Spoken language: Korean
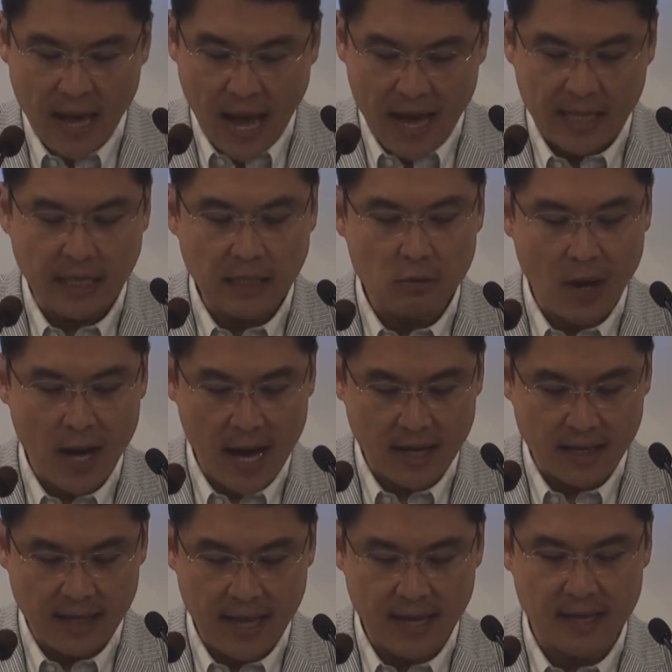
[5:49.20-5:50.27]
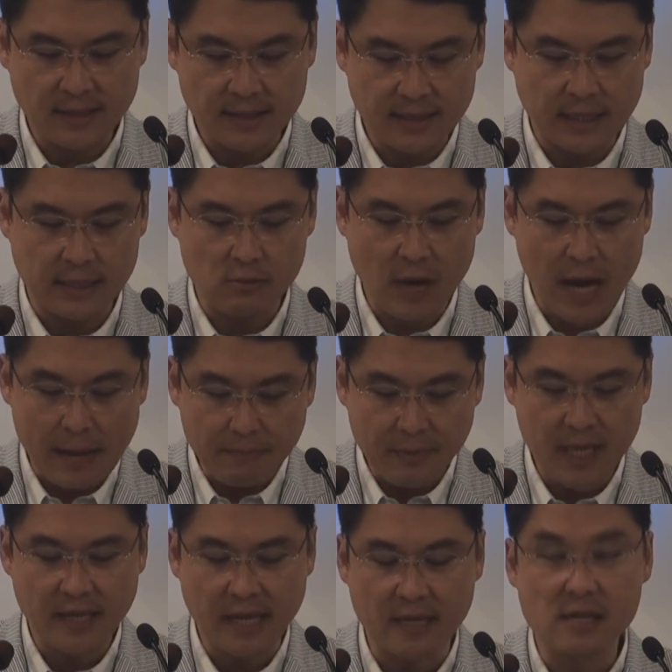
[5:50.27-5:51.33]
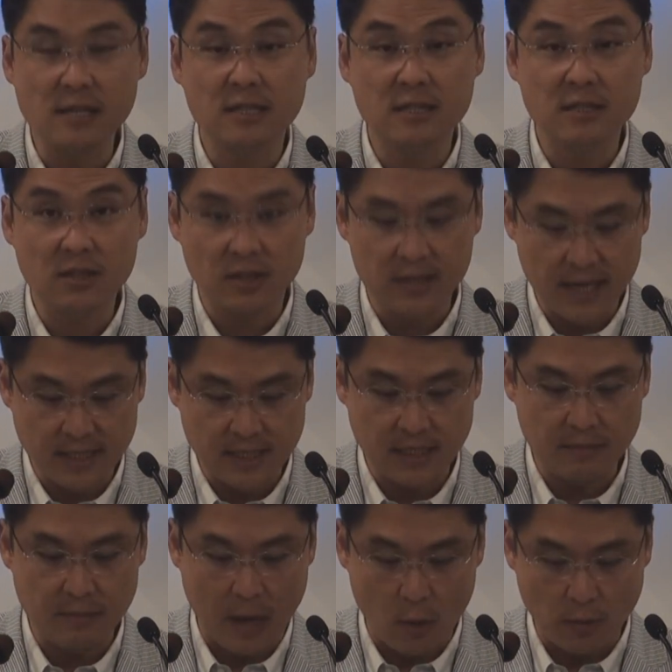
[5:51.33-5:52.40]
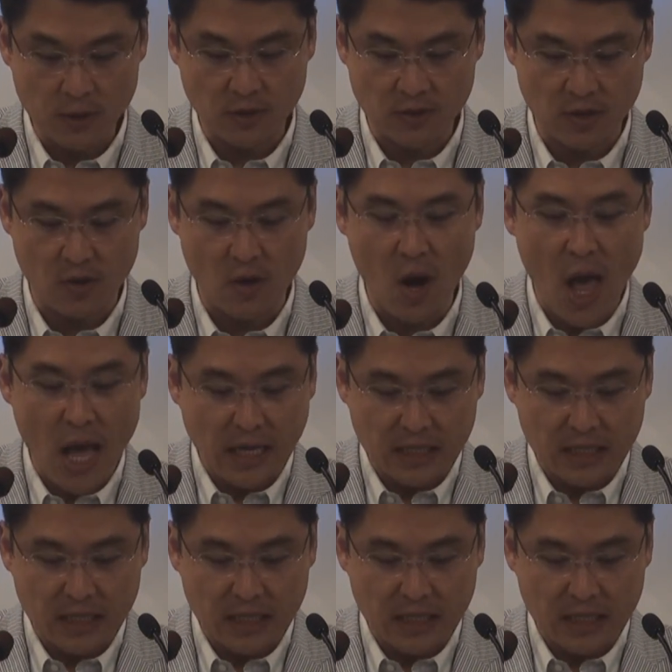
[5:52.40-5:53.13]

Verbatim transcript: 악인과 악을 행하는 자들과 함께 나를 끌어내지 마옵소서